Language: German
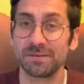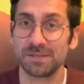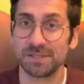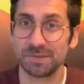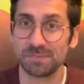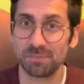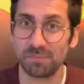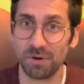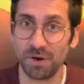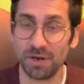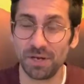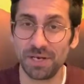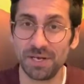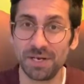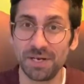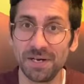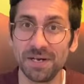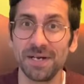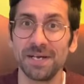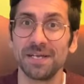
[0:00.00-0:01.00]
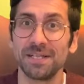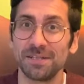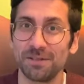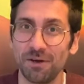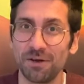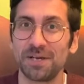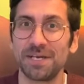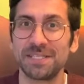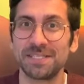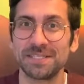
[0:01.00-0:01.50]
Spoiler,
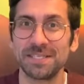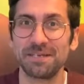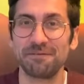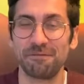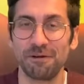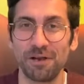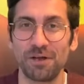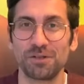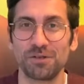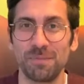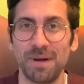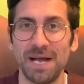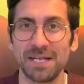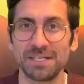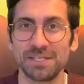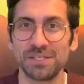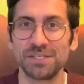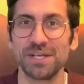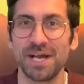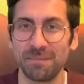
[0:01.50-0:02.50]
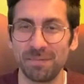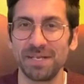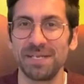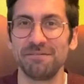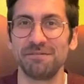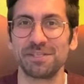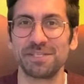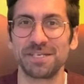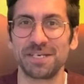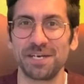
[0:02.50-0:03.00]
noch geht's nicht vollautomatisch, aber
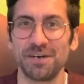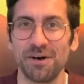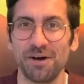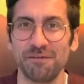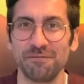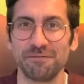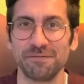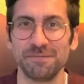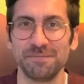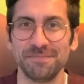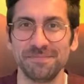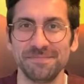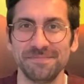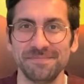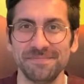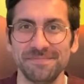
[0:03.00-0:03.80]
hier wird dir geholfen.